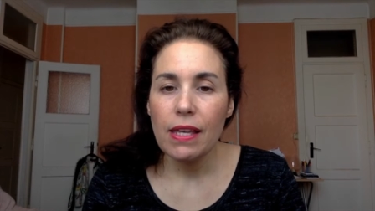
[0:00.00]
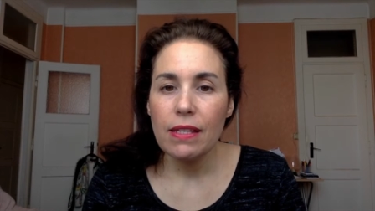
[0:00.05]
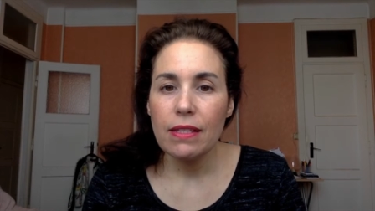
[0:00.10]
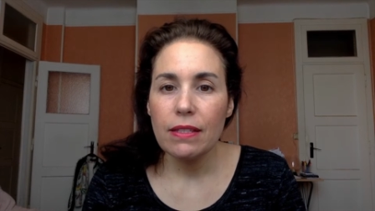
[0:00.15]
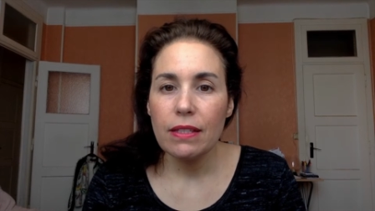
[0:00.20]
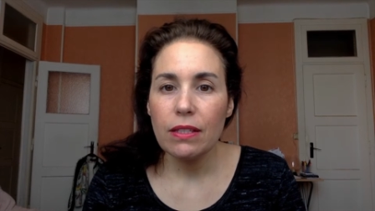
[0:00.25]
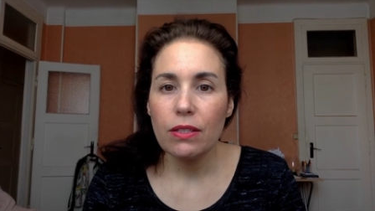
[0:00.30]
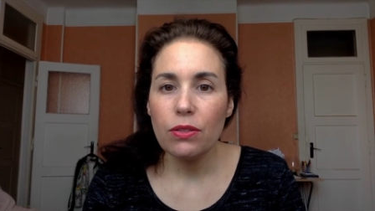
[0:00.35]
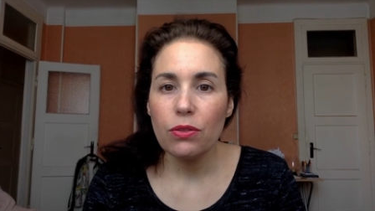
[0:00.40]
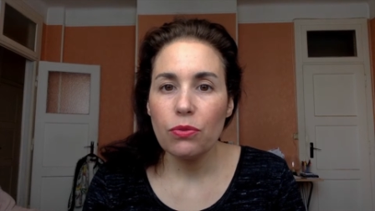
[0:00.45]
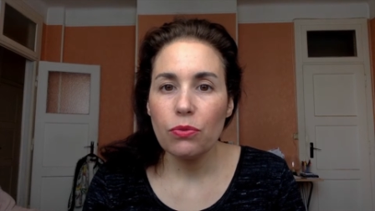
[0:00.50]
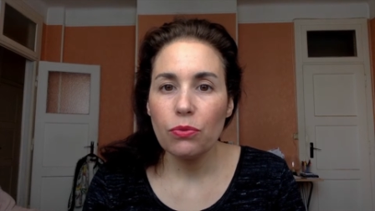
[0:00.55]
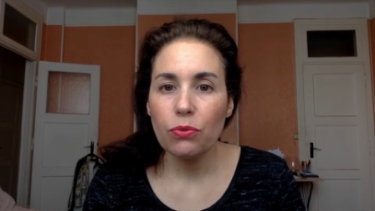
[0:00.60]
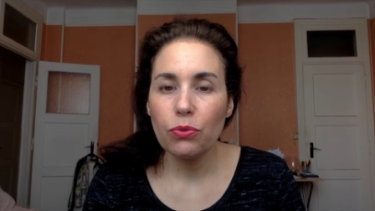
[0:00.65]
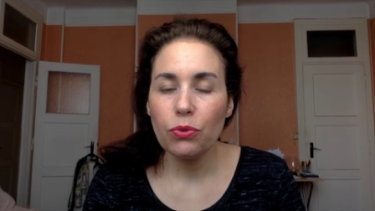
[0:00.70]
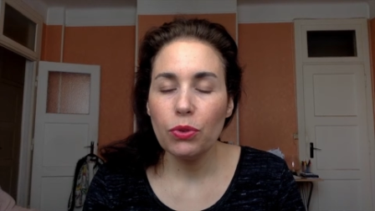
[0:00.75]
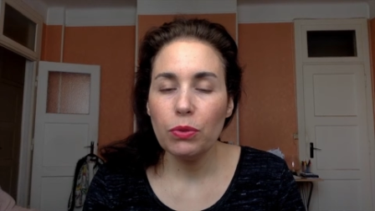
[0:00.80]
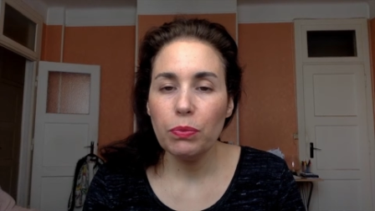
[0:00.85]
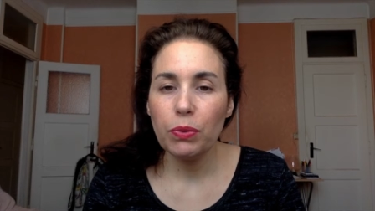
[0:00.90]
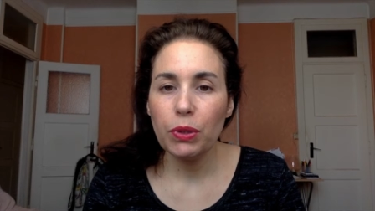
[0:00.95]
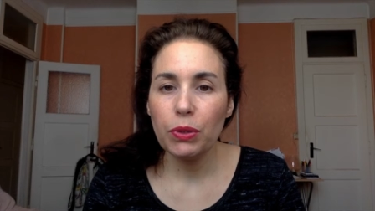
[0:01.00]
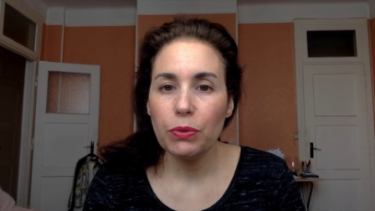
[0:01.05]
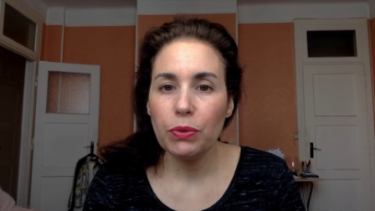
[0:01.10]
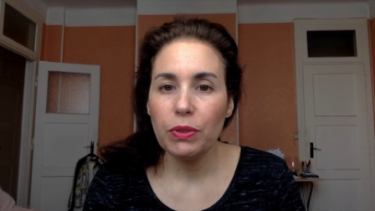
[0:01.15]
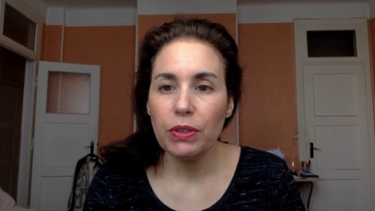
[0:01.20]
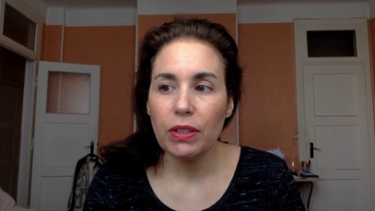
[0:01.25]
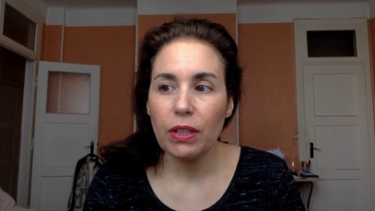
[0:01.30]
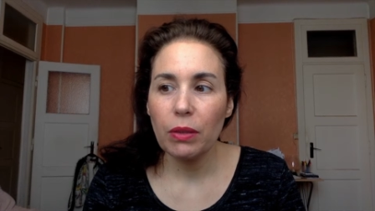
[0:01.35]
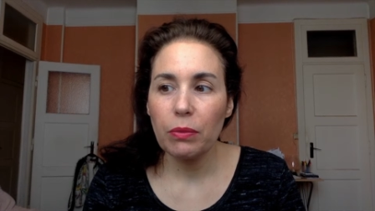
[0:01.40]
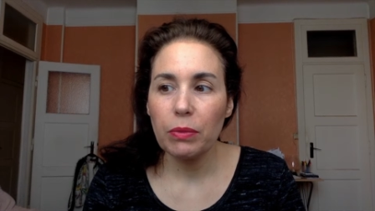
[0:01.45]
session de
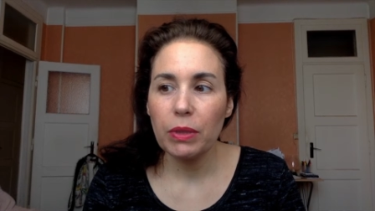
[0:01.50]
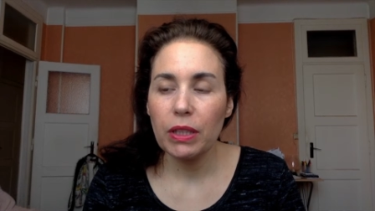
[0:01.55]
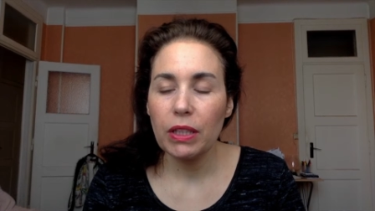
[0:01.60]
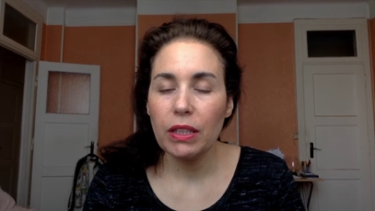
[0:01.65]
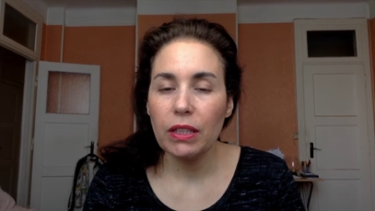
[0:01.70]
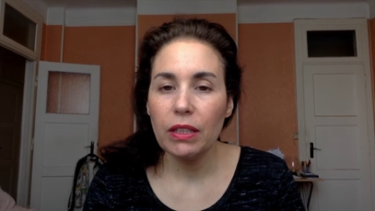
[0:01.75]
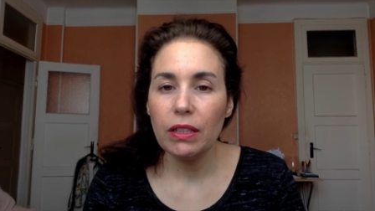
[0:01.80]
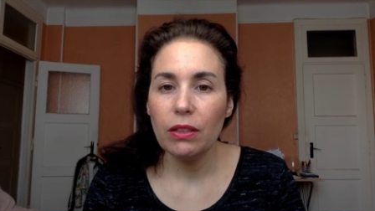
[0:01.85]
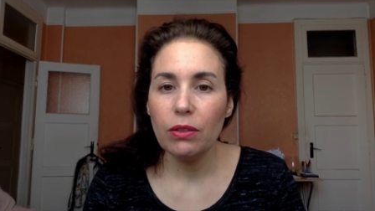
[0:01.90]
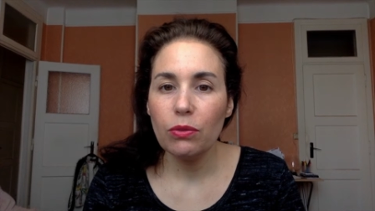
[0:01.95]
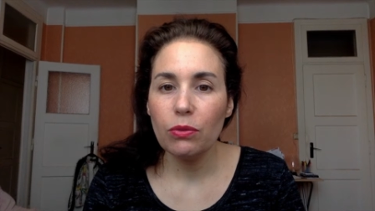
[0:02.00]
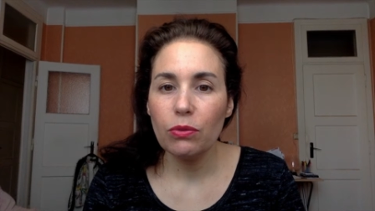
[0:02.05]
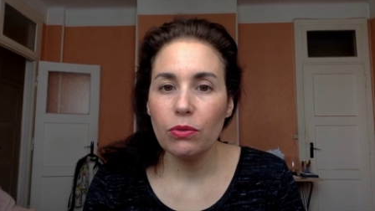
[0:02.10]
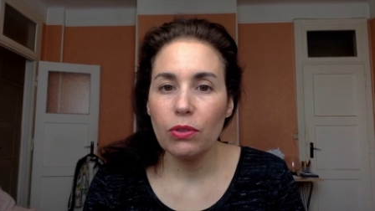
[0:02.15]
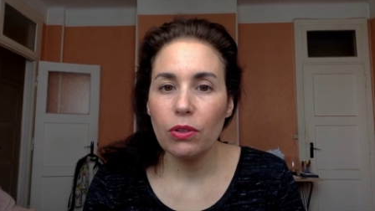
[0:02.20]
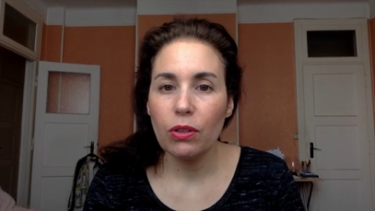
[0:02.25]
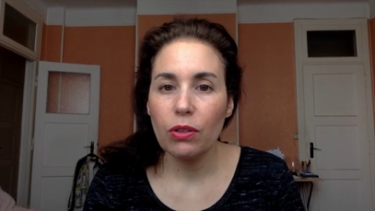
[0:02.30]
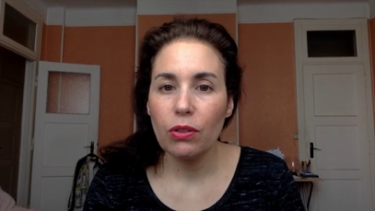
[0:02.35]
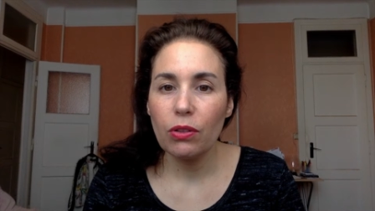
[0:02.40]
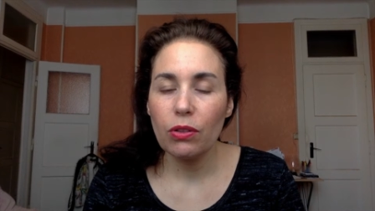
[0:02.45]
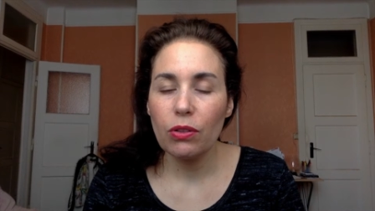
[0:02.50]
produits terminés, donc euh,